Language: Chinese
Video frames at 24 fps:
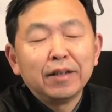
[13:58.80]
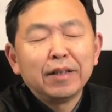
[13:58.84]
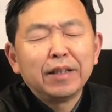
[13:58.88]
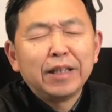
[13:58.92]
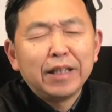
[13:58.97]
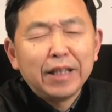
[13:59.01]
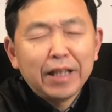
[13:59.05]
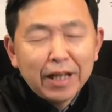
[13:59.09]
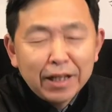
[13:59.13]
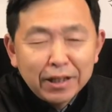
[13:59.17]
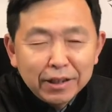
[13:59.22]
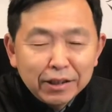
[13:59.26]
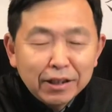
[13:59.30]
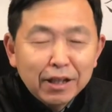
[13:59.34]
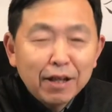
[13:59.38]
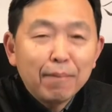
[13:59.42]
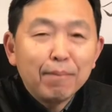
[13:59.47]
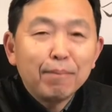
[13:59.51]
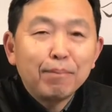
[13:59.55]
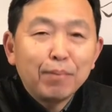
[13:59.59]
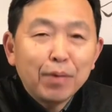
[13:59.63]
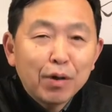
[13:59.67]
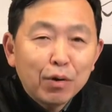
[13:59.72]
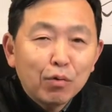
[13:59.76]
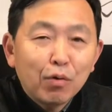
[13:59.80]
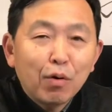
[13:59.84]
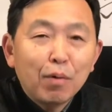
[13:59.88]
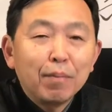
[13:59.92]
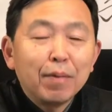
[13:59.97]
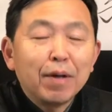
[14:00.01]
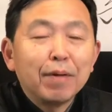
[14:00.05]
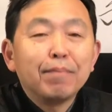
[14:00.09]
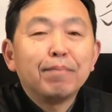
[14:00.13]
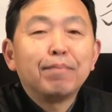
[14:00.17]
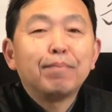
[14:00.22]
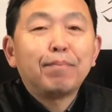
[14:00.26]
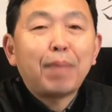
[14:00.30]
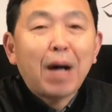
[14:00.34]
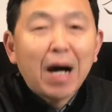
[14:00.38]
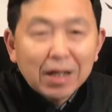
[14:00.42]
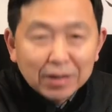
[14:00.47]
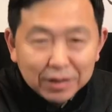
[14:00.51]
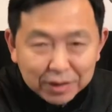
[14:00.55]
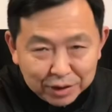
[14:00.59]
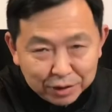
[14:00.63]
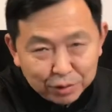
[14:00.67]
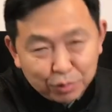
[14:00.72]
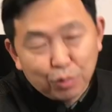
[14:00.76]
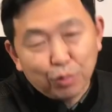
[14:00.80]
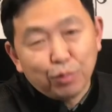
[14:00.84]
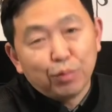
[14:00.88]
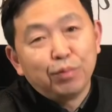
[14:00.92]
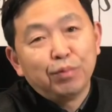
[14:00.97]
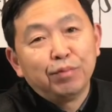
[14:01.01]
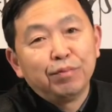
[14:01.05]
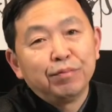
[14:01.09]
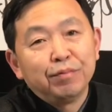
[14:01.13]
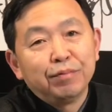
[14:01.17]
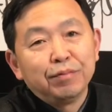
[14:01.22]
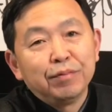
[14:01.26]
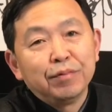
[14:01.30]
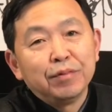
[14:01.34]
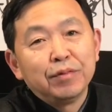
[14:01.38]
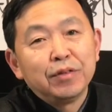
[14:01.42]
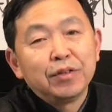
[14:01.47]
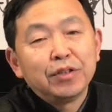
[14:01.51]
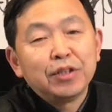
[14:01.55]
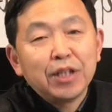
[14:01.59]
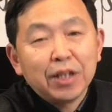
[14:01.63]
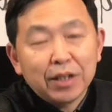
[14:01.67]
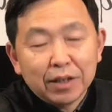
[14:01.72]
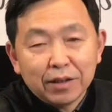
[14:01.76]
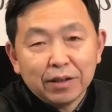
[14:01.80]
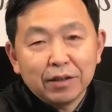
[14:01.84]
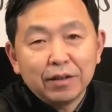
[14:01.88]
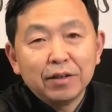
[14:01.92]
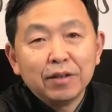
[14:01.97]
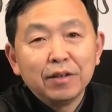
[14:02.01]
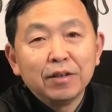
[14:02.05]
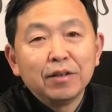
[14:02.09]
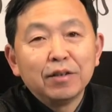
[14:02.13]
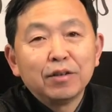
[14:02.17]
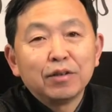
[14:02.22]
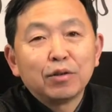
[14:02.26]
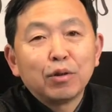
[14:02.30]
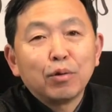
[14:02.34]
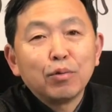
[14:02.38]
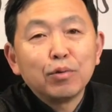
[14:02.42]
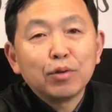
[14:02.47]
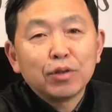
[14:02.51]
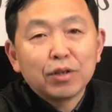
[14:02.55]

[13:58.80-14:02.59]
天天被我们扒底裤，这个都